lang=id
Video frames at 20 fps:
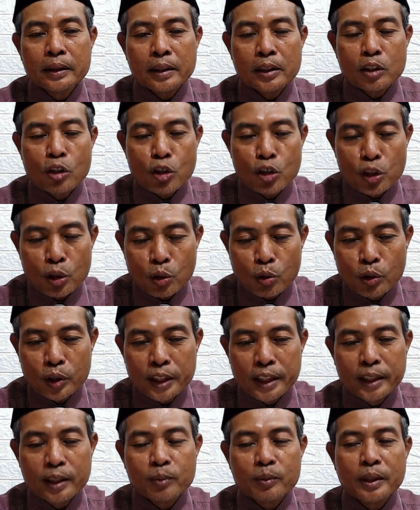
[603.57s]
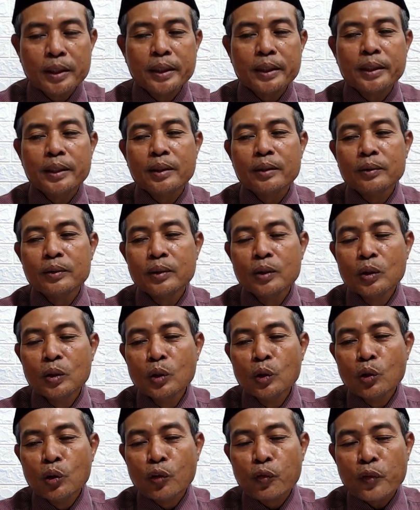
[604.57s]
sosiologi namanya gitu.
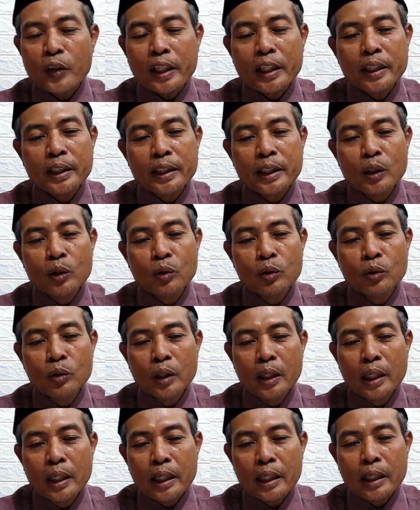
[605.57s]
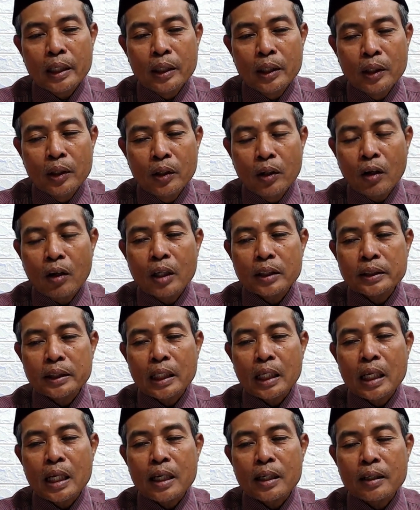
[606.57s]
Ufadzilu
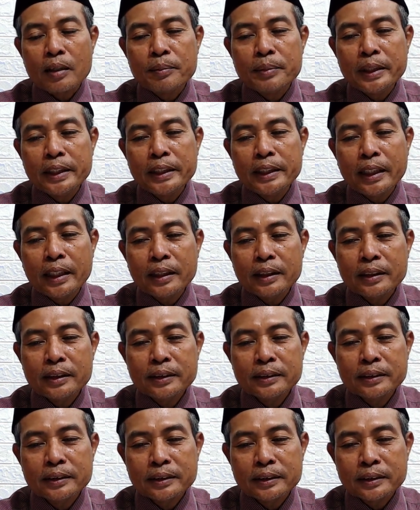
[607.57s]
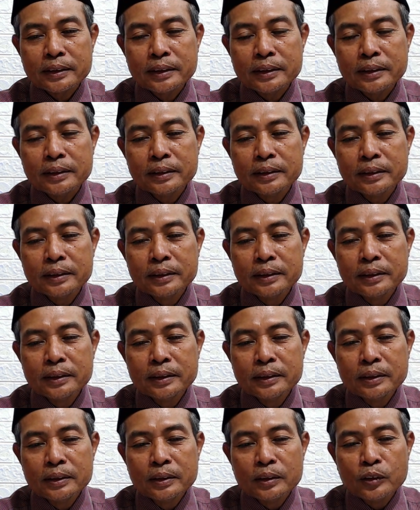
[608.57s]
al-lughatul arabiyyah gitu.
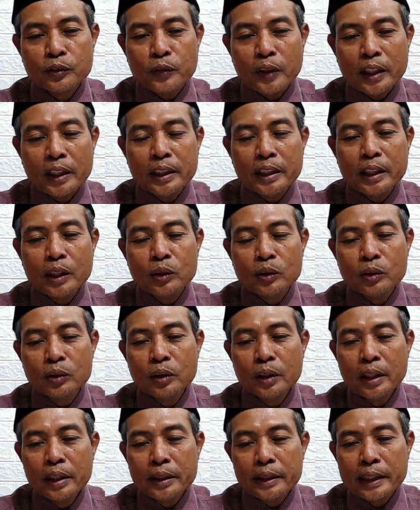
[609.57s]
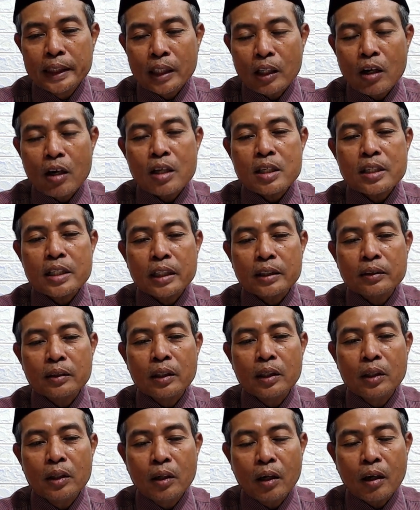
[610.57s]
Ufadzilu
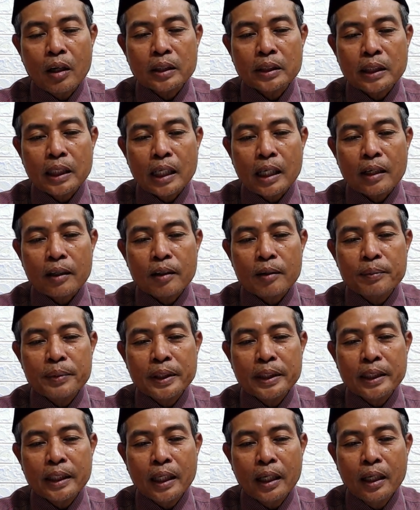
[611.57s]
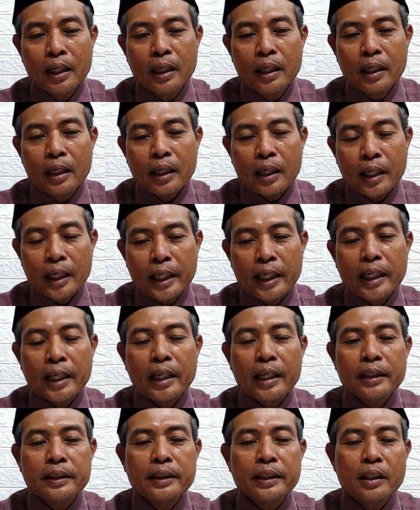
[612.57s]
dirasatul lughatil arabiyyah ala
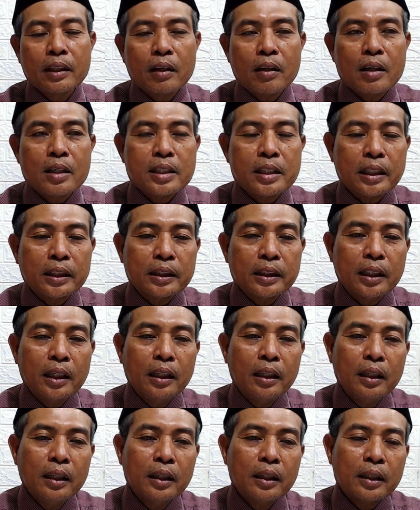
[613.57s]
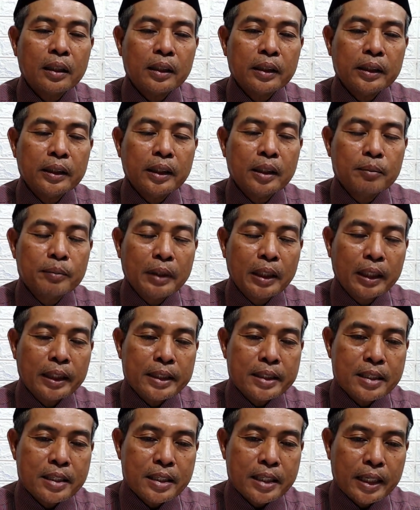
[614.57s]
dirasatil ilmil
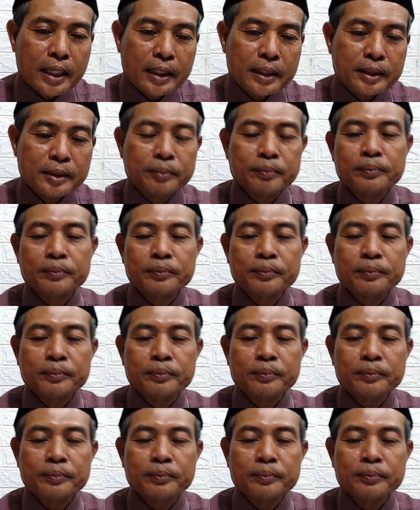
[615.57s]
insani.